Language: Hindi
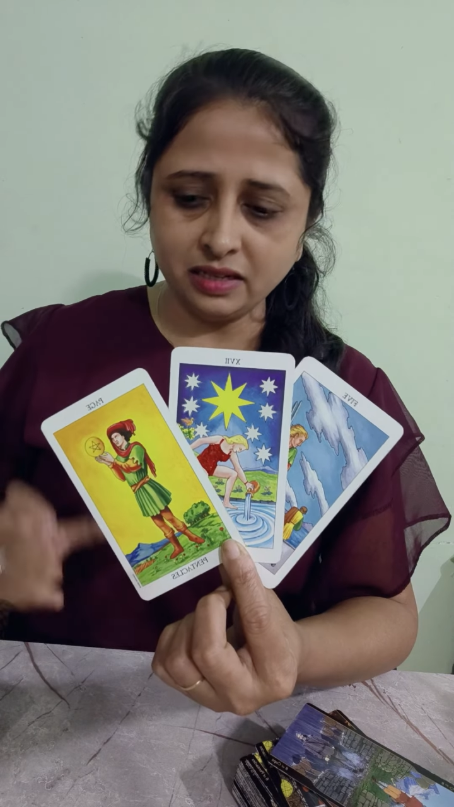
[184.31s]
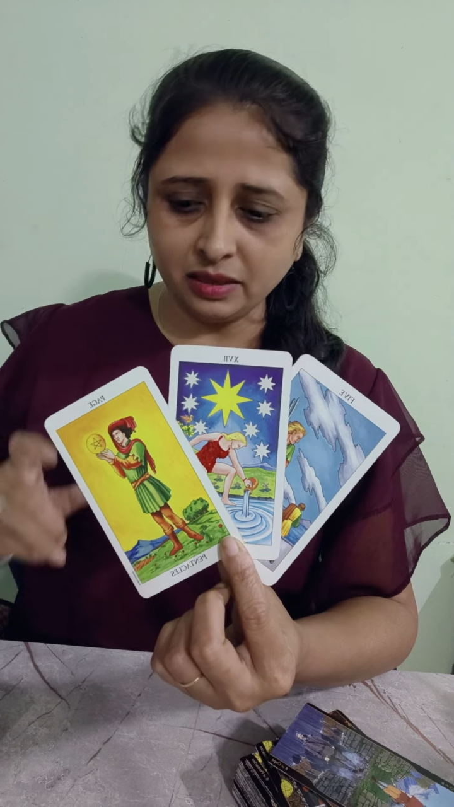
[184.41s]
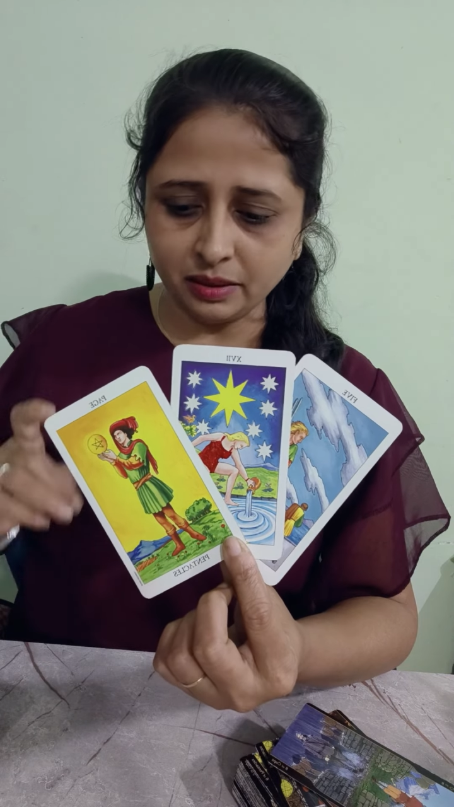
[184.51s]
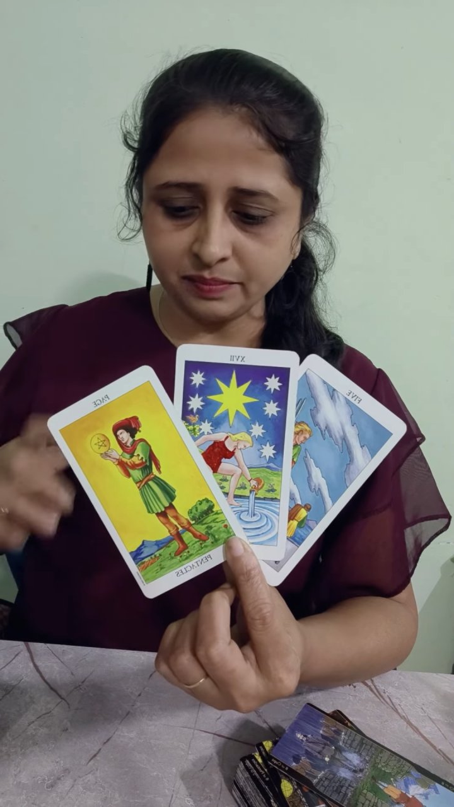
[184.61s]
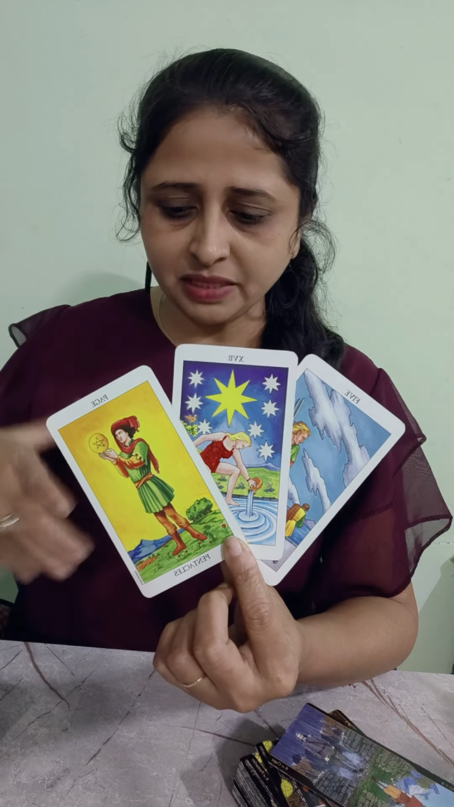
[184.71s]

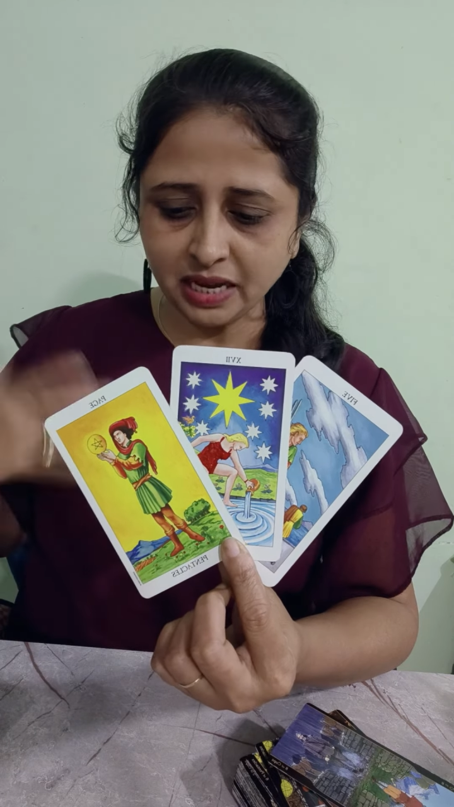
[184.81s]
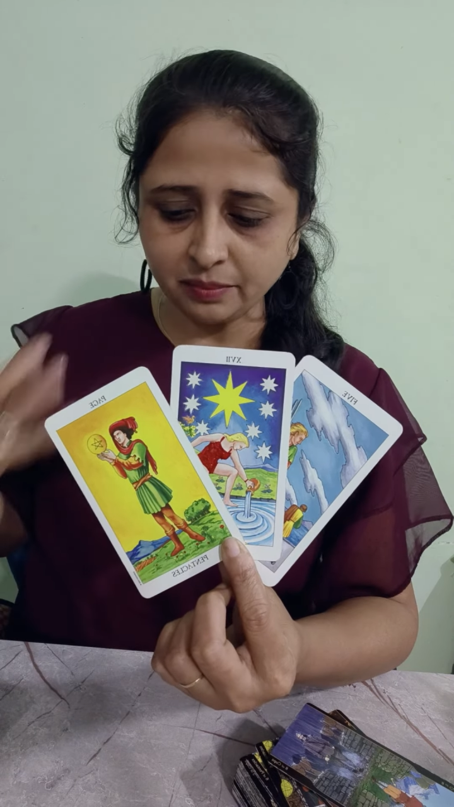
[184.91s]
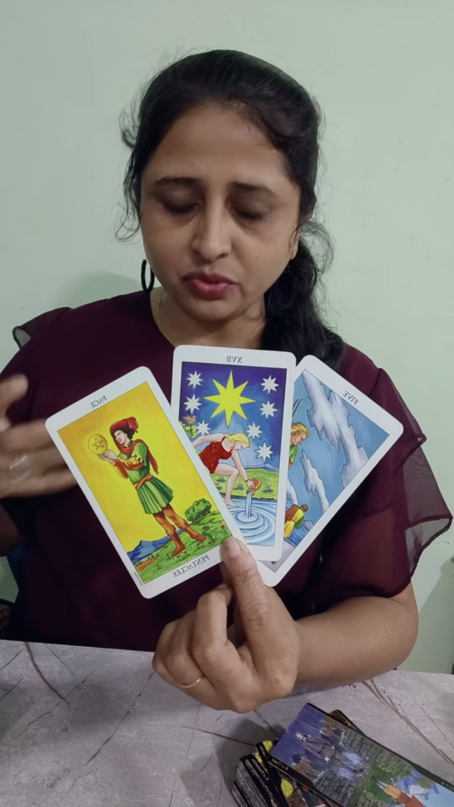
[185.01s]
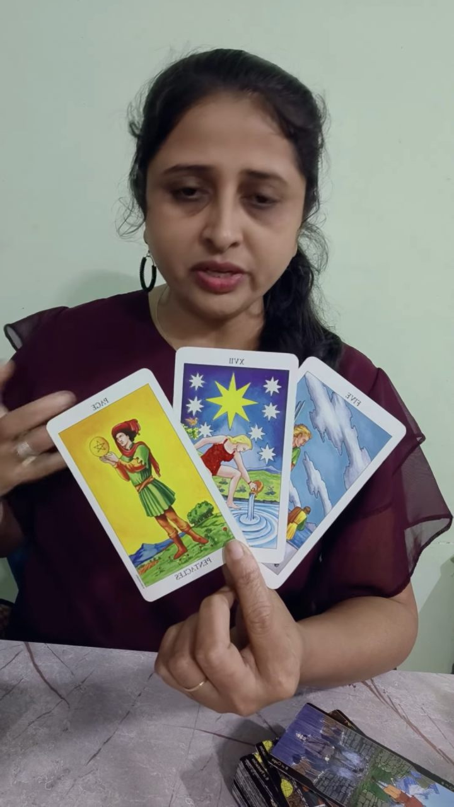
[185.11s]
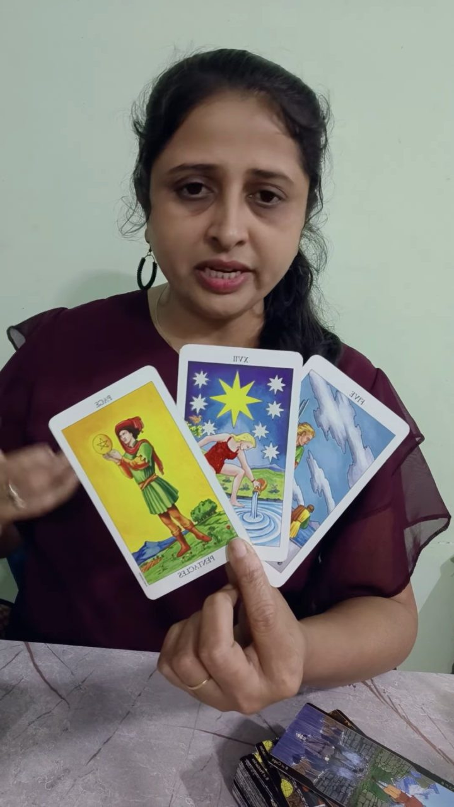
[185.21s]
अपने आप
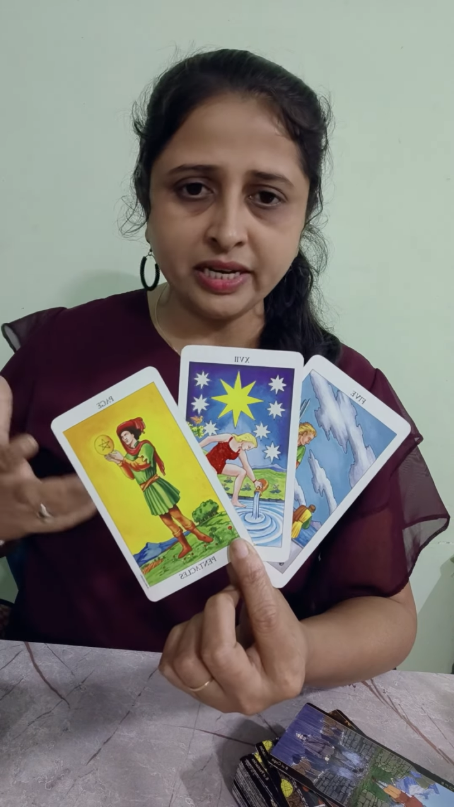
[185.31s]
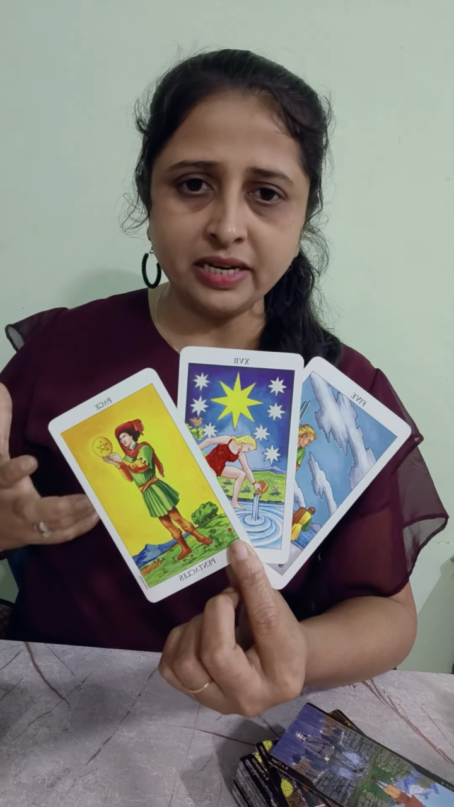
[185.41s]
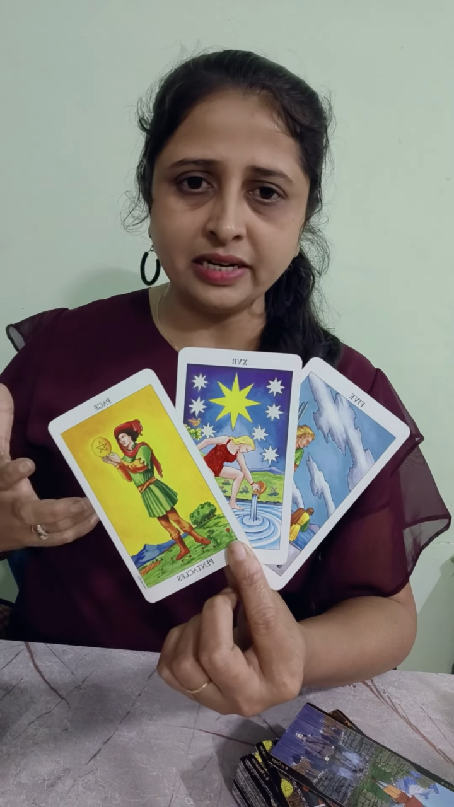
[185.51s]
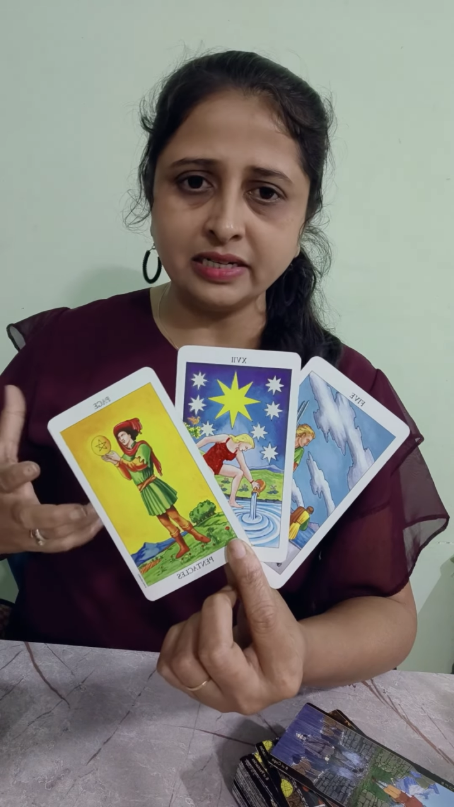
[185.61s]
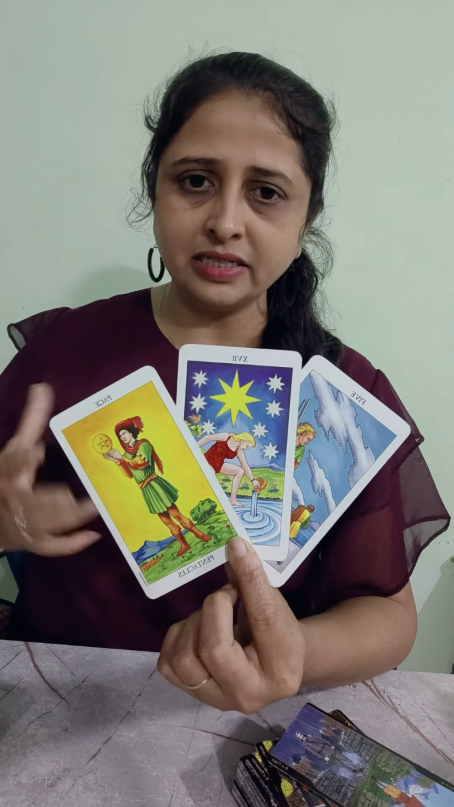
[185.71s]
को हील
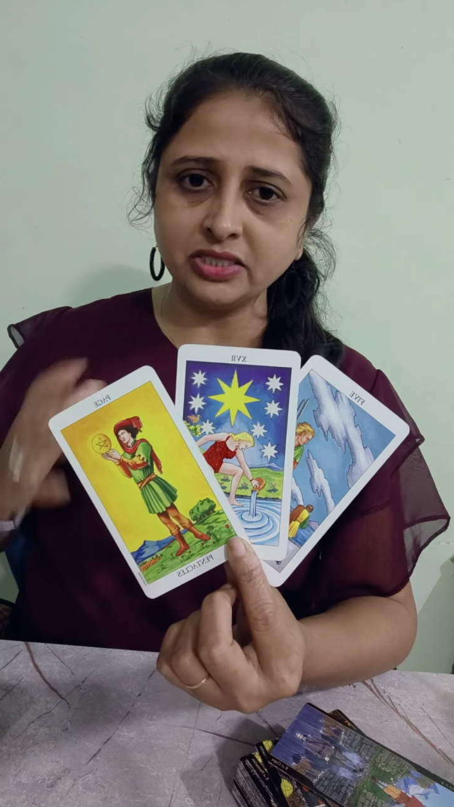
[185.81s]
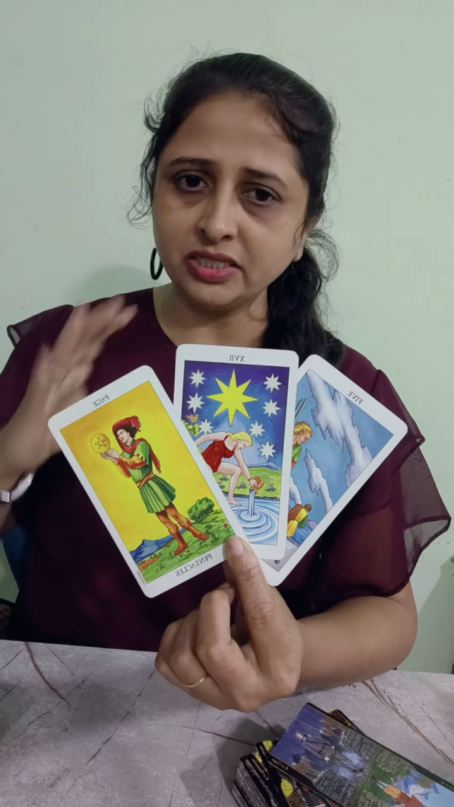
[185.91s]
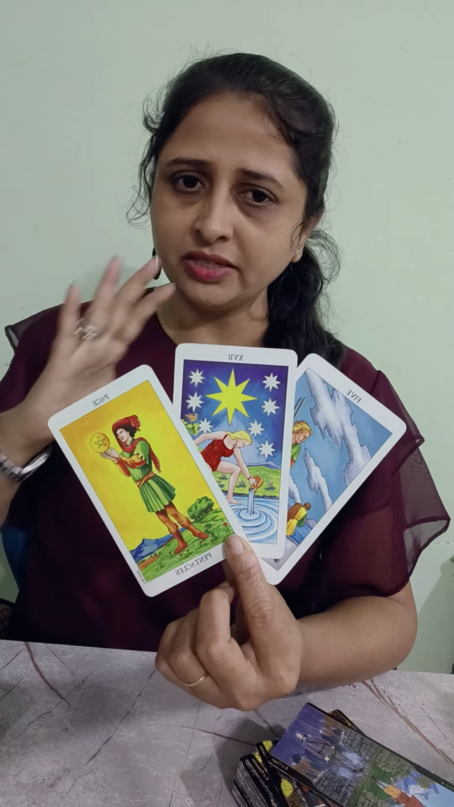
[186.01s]
करना चाहिए